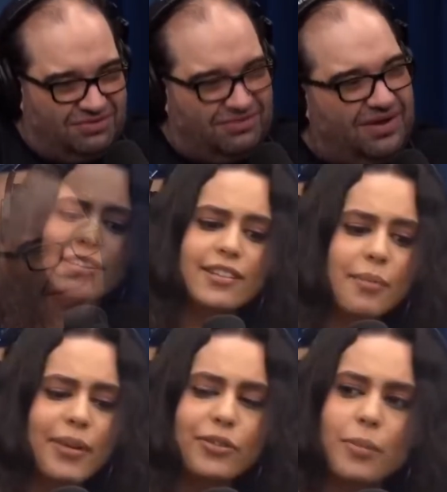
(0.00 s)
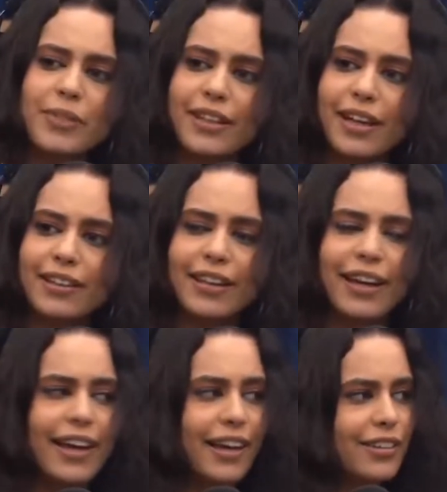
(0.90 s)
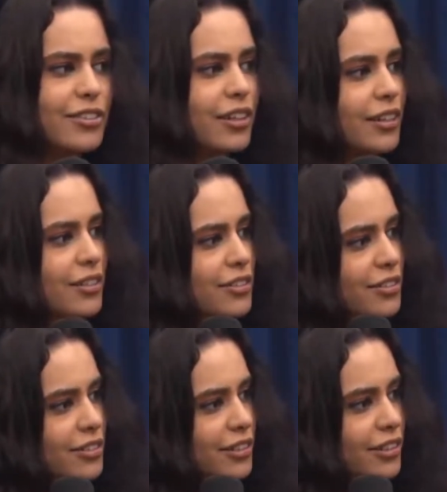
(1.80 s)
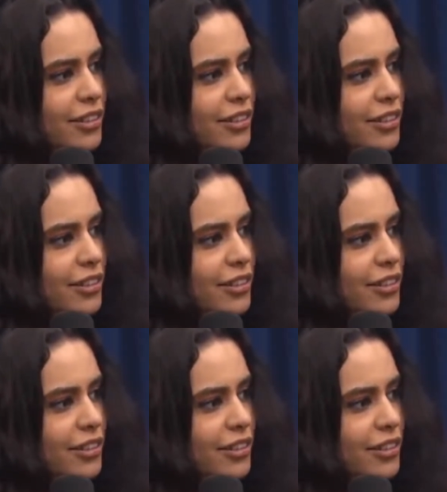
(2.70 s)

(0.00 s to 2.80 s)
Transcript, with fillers: tá nem até. Tá sabendo habitar a Terra, gente. É, é que já